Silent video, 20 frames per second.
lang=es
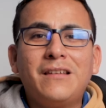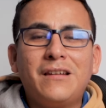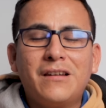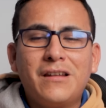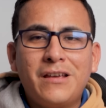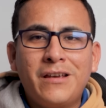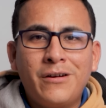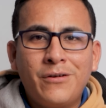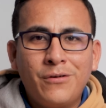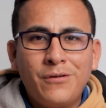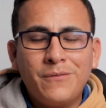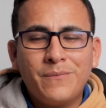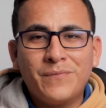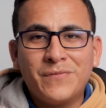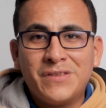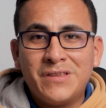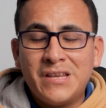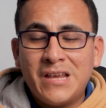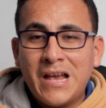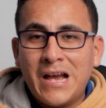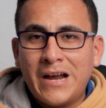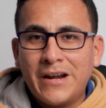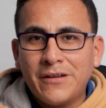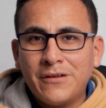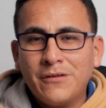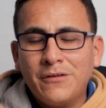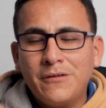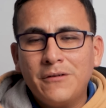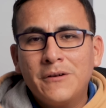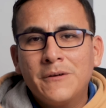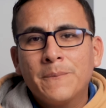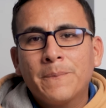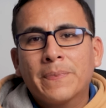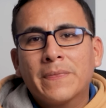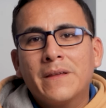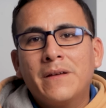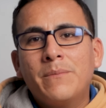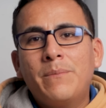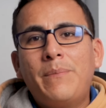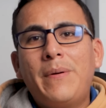dinero diario
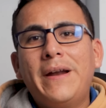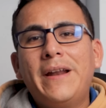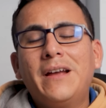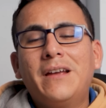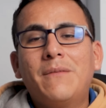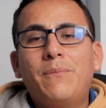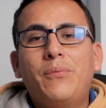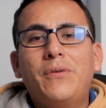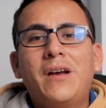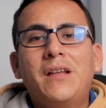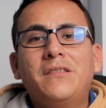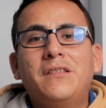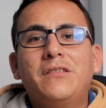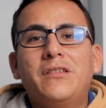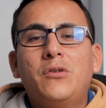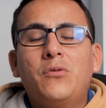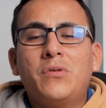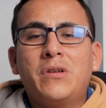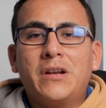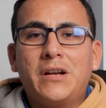para que puedan tener un